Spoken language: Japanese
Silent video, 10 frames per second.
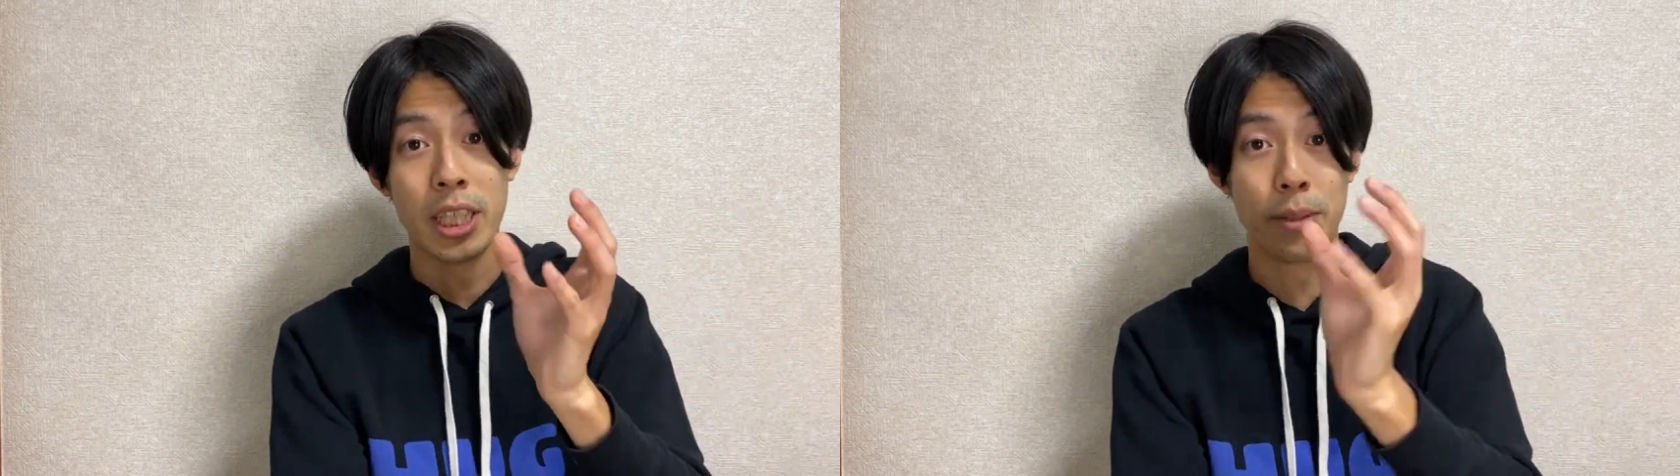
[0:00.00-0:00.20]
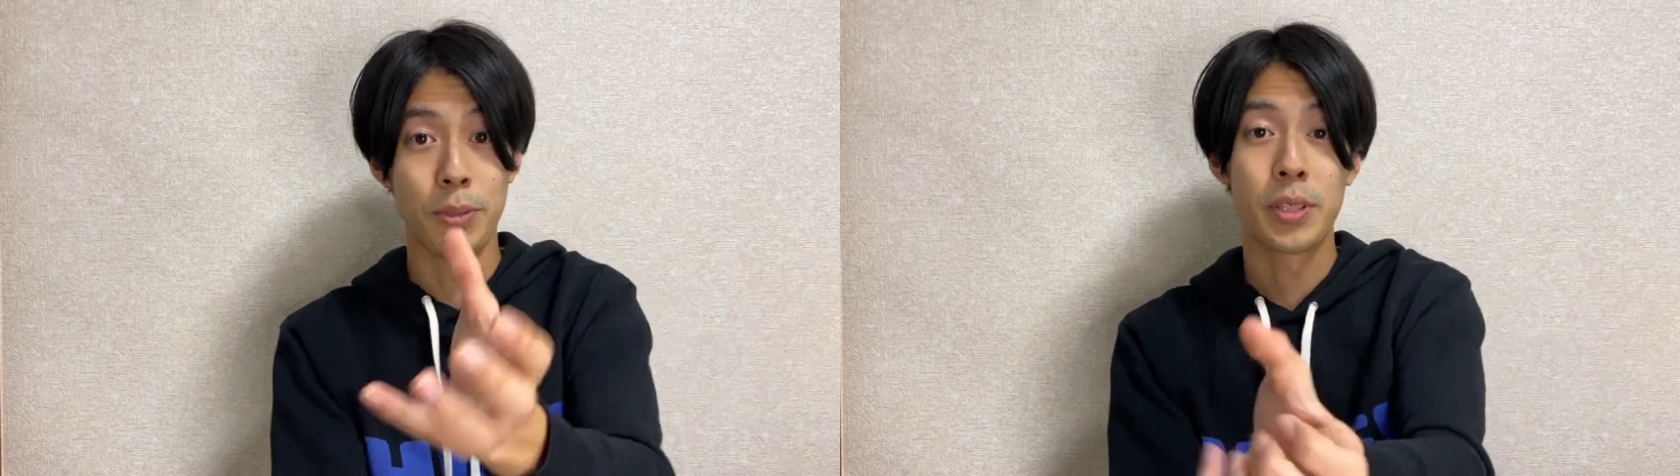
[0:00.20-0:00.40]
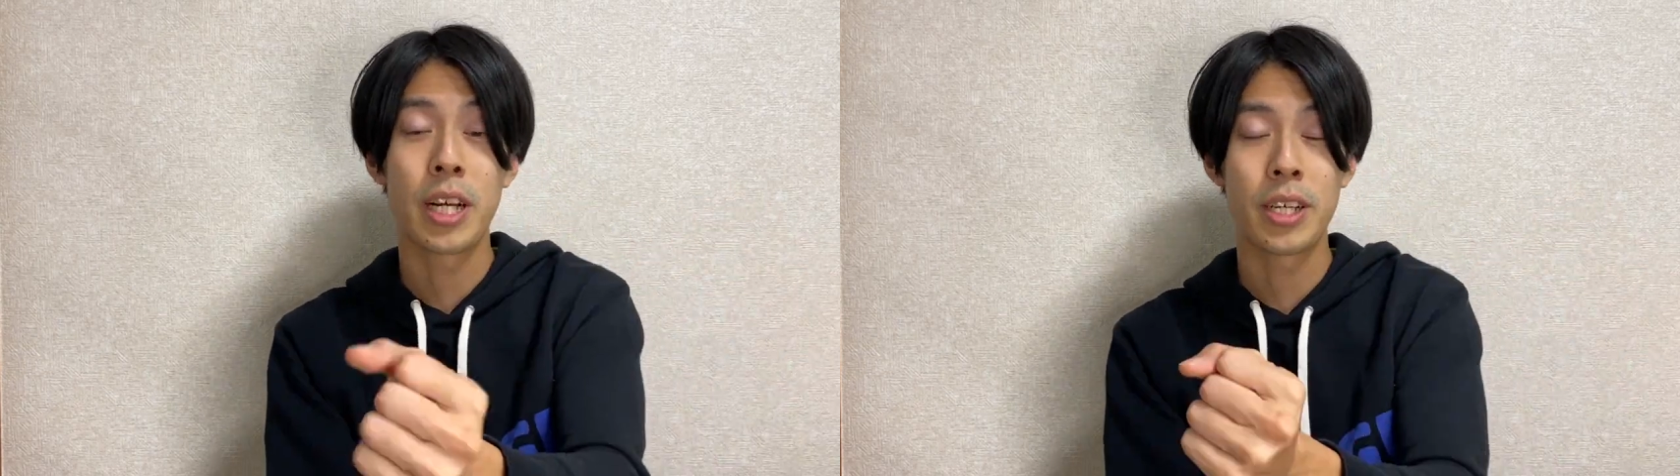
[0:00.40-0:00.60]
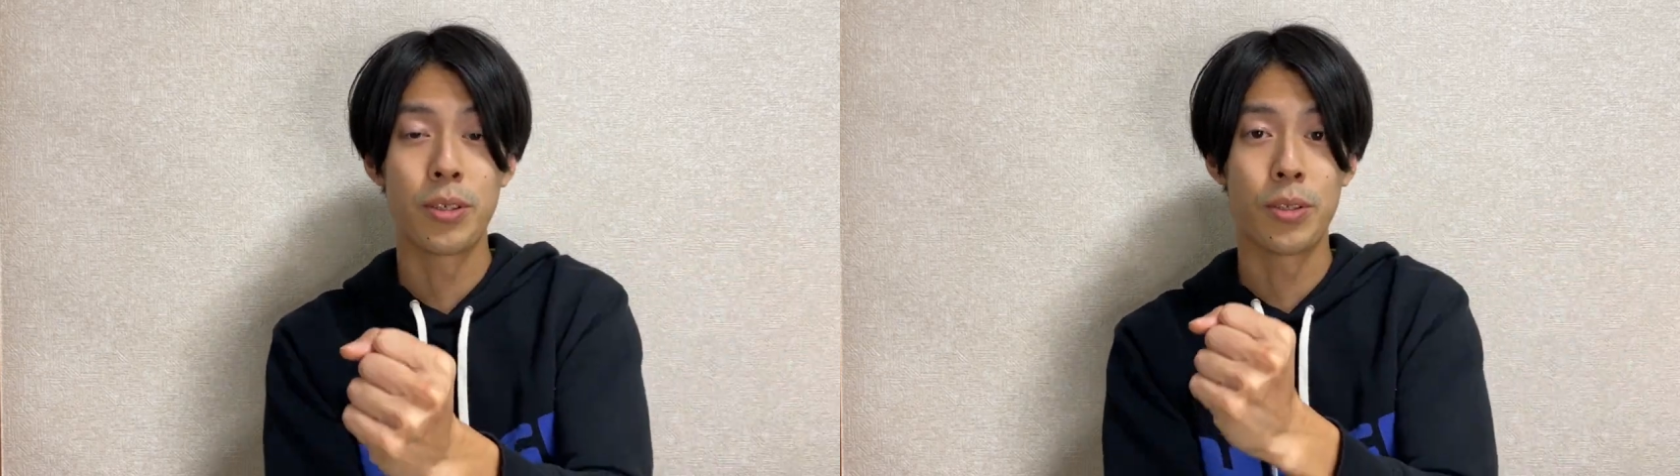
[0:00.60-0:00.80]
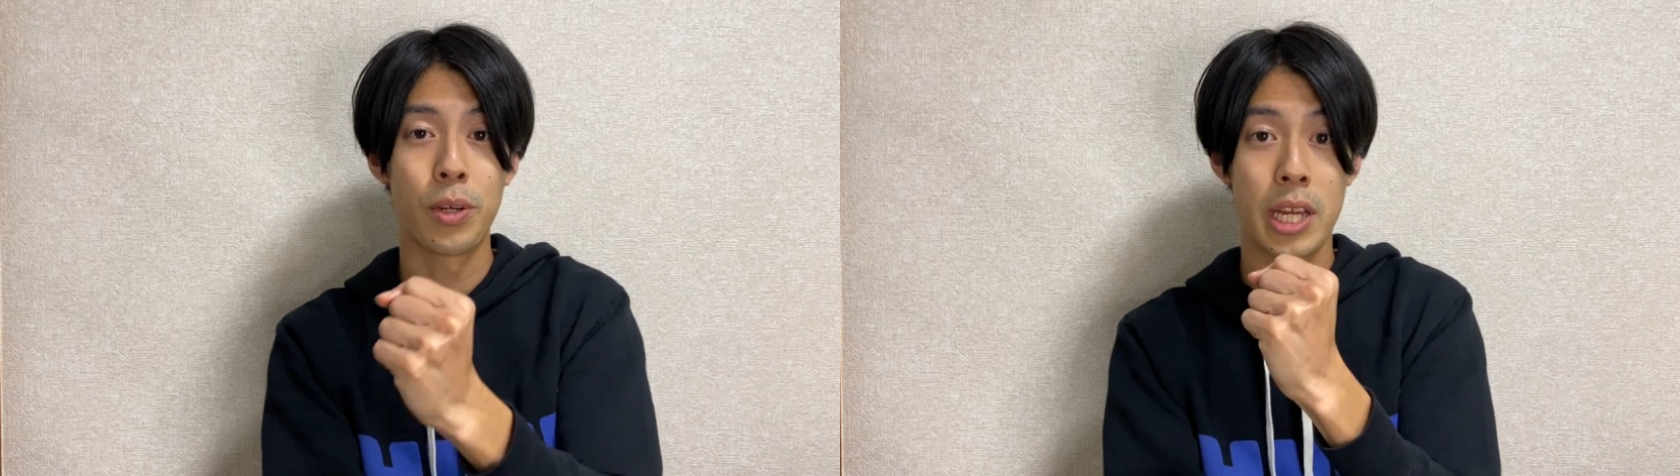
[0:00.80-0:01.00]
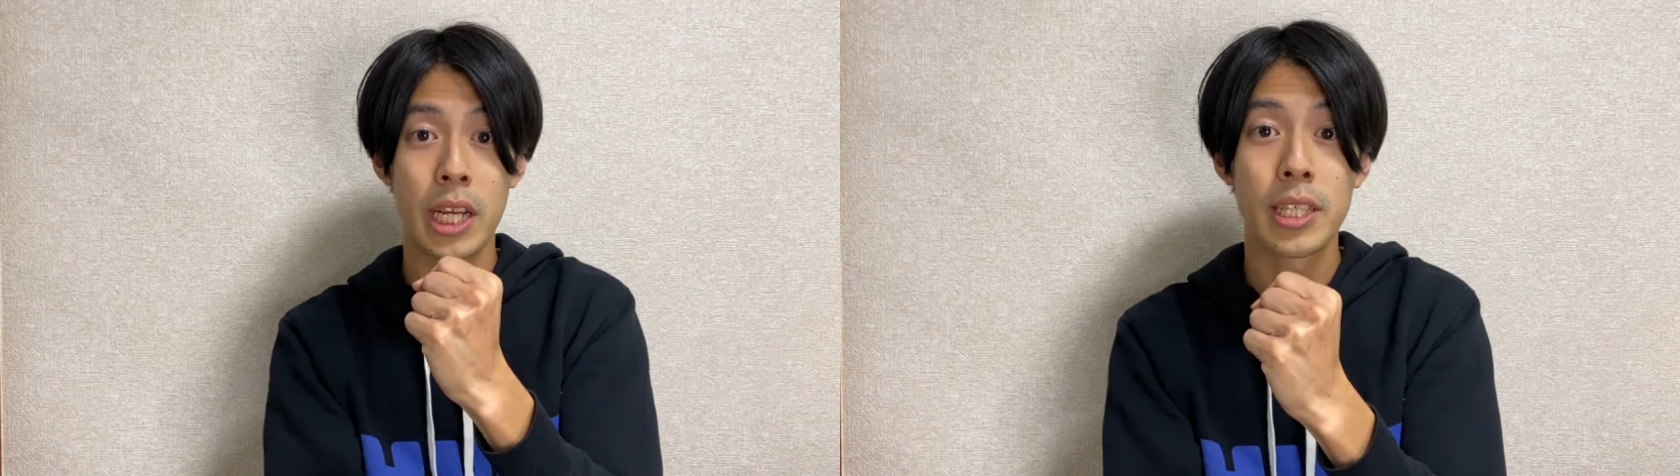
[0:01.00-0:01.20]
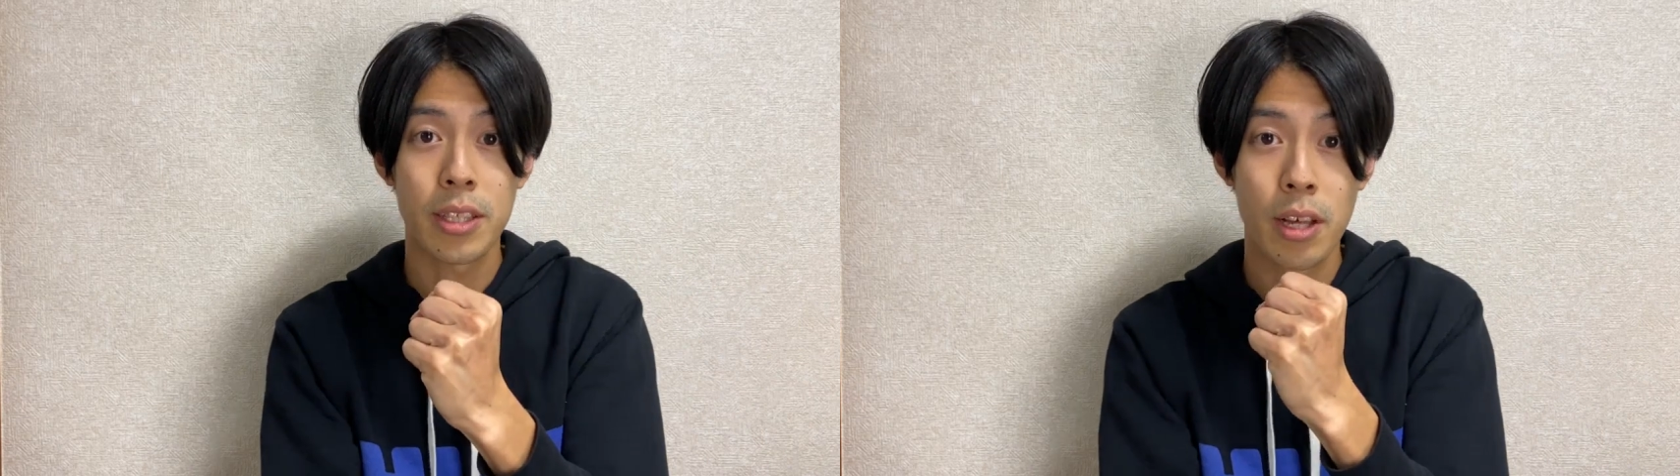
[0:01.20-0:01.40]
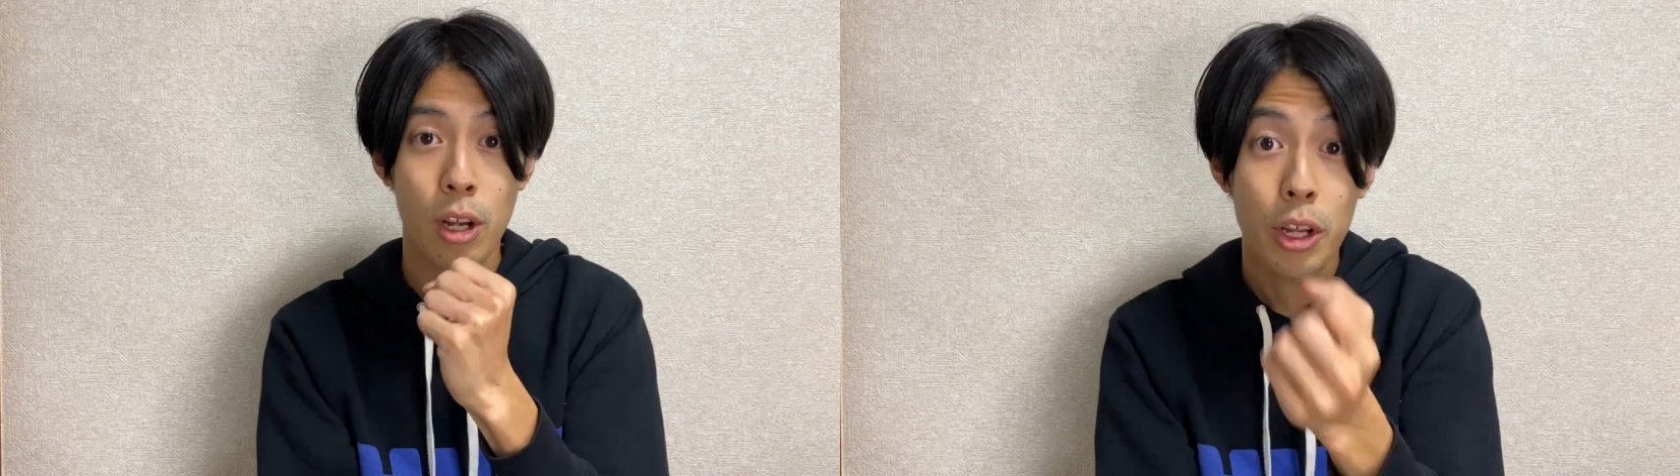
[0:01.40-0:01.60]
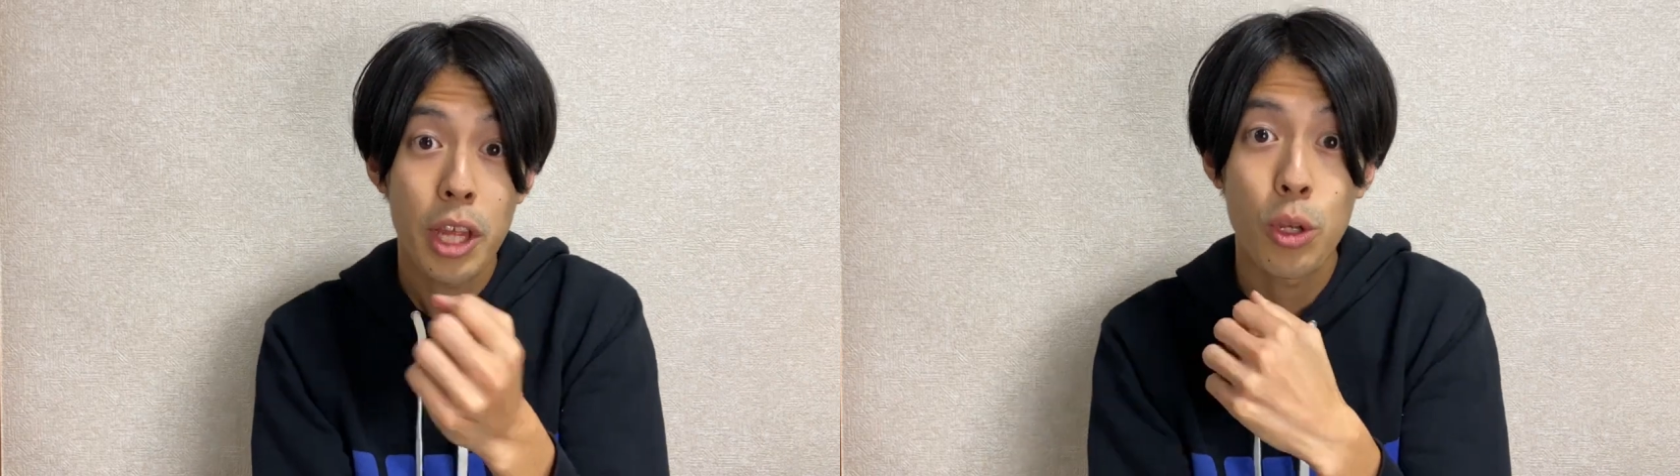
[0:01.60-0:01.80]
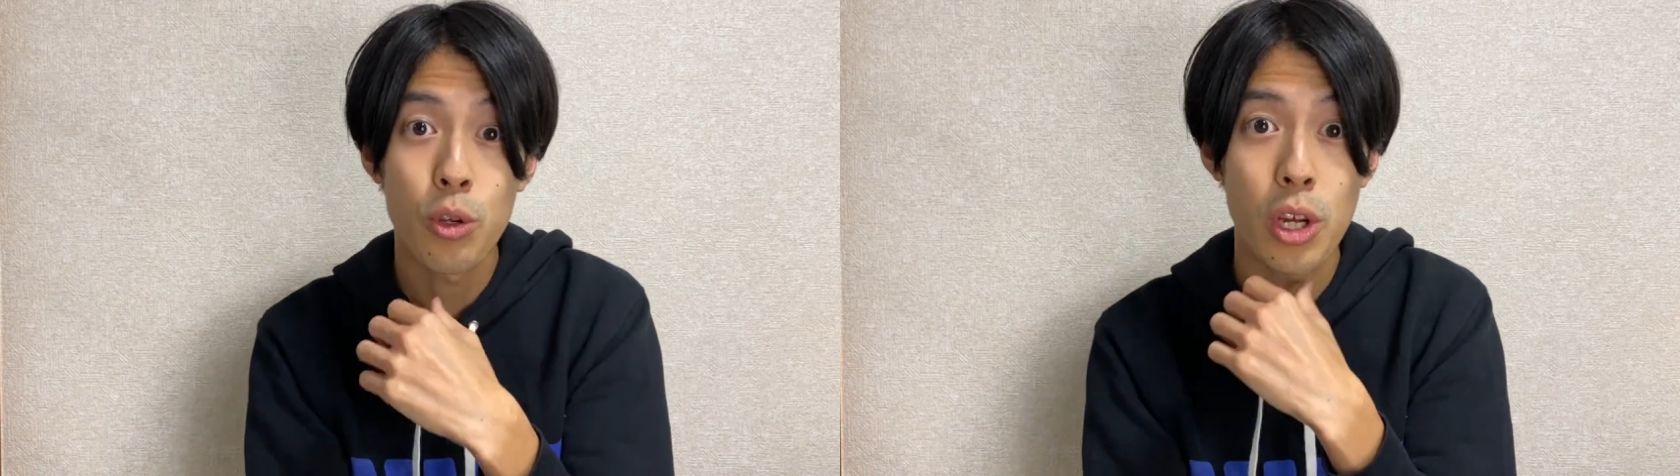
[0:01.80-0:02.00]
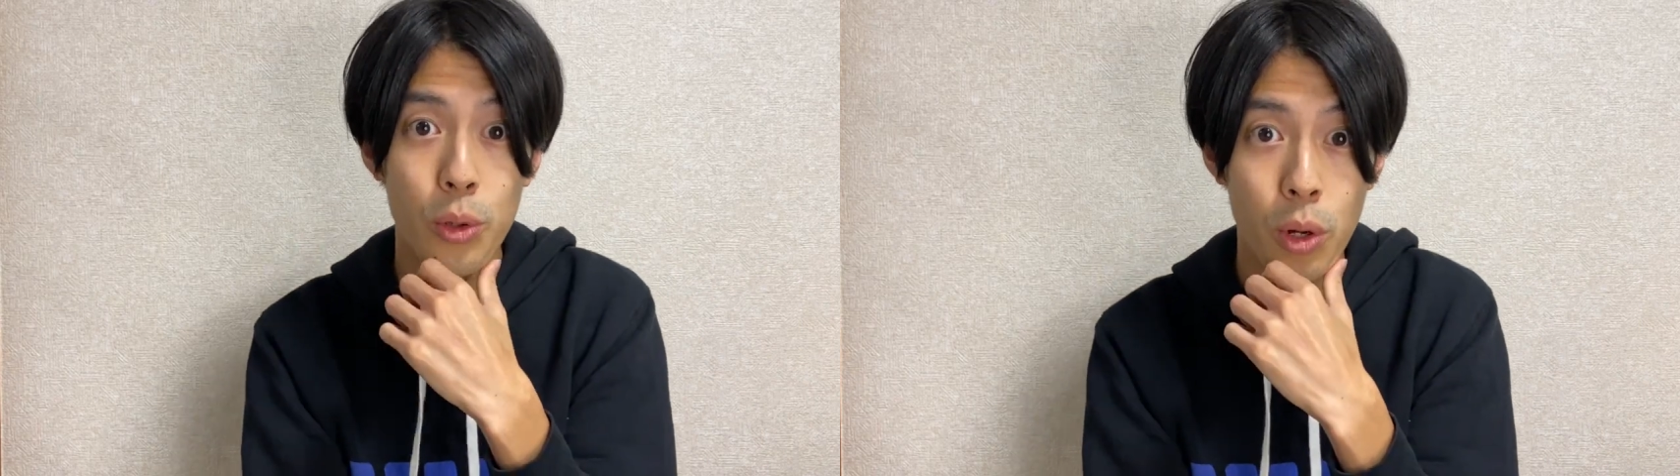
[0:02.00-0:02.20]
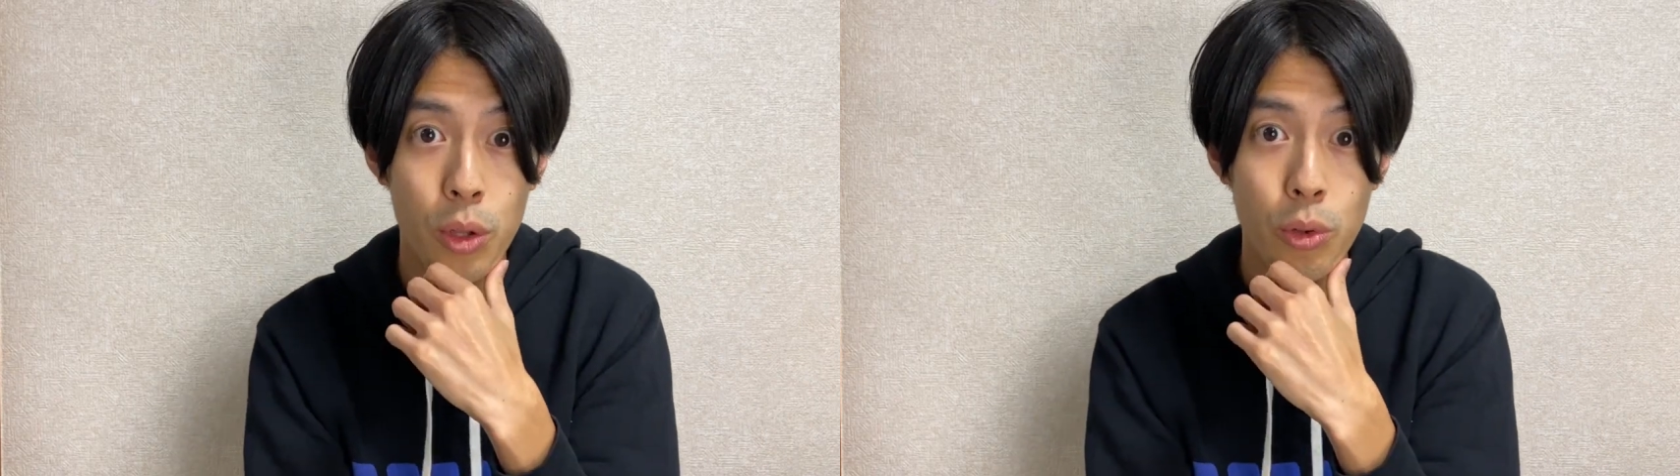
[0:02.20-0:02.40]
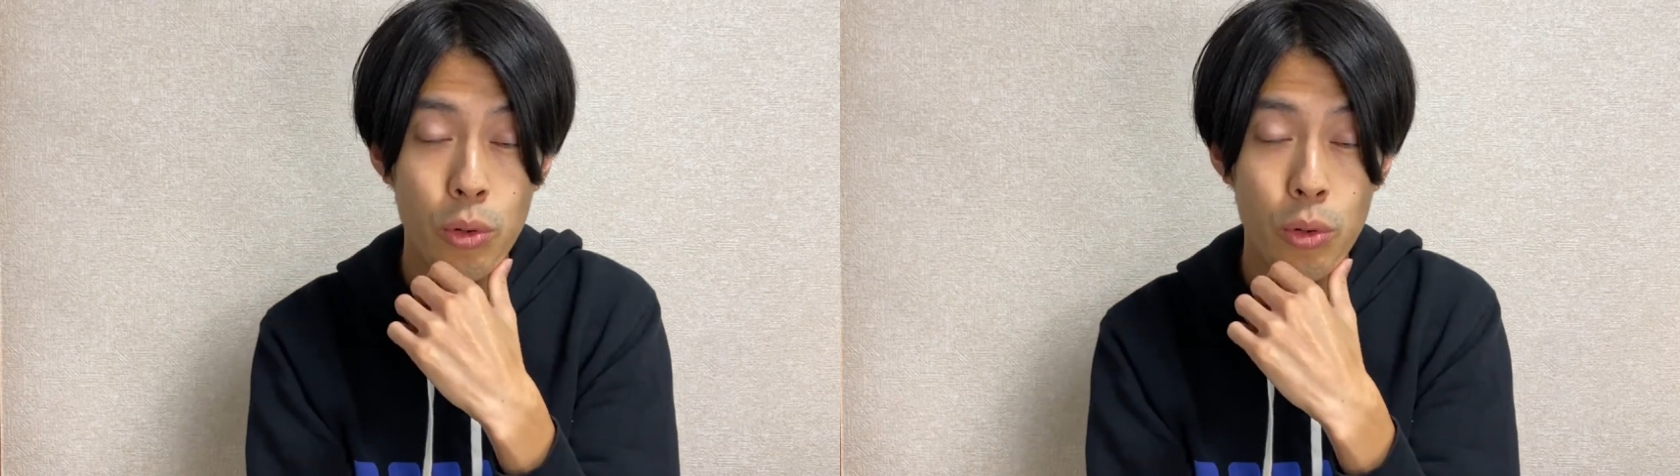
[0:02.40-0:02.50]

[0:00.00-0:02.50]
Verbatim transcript: 自分の科学とか活かしてさ、家庭教師やるとか、